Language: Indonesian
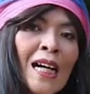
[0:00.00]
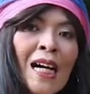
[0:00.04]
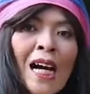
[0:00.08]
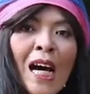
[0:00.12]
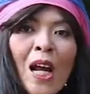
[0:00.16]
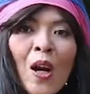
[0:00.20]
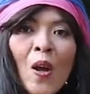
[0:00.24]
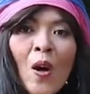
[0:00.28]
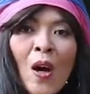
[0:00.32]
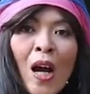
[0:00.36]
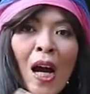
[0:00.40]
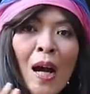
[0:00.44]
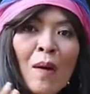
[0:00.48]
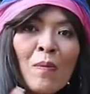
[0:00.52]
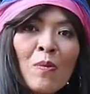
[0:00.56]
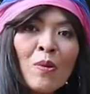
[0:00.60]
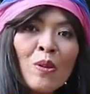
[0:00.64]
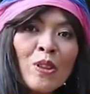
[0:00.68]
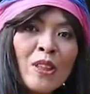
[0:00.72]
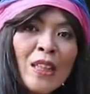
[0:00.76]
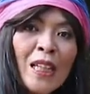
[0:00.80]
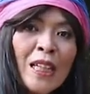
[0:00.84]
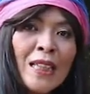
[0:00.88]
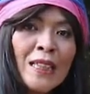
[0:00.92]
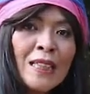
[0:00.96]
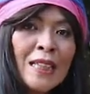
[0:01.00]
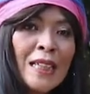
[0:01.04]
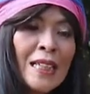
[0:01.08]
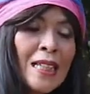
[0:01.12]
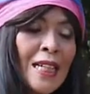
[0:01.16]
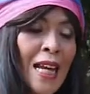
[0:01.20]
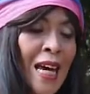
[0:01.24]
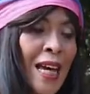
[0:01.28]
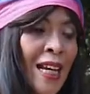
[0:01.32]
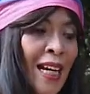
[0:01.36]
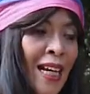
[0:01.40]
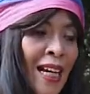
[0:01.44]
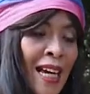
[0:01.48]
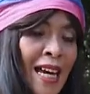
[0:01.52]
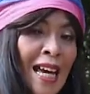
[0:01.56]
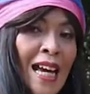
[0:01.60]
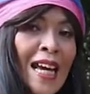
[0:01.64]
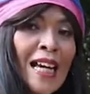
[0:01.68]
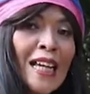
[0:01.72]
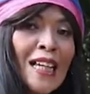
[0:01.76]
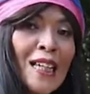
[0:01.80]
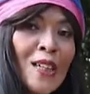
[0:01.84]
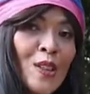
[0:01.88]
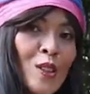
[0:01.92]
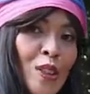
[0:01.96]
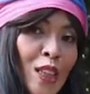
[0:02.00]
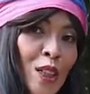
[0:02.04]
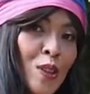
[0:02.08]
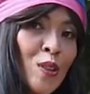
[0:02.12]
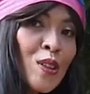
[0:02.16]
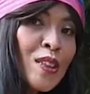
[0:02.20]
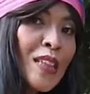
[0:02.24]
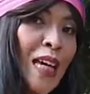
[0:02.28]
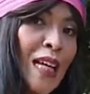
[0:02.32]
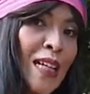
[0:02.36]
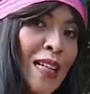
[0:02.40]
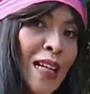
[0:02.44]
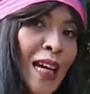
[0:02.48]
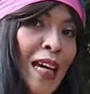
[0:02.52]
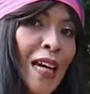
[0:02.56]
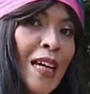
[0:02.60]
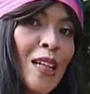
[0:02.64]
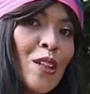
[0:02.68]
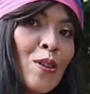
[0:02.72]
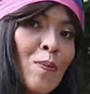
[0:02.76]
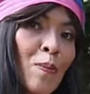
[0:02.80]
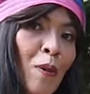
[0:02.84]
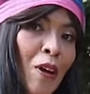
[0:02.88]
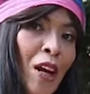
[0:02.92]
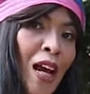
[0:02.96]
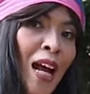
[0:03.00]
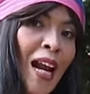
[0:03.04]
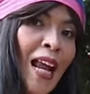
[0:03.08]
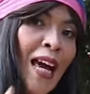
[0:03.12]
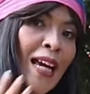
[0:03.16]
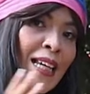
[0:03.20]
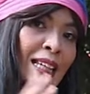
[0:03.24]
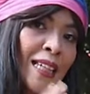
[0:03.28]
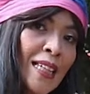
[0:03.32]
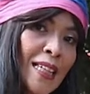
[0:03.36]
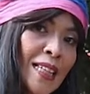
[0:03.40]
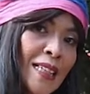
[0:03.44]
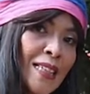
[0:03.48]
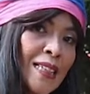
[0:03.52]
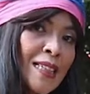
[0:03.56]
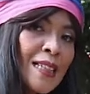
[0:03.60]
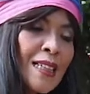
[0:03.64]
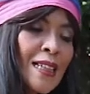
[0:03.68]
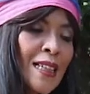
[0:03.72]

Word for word: Kalau kamunya sekedar ikut-ikutan gaya hidup orang lain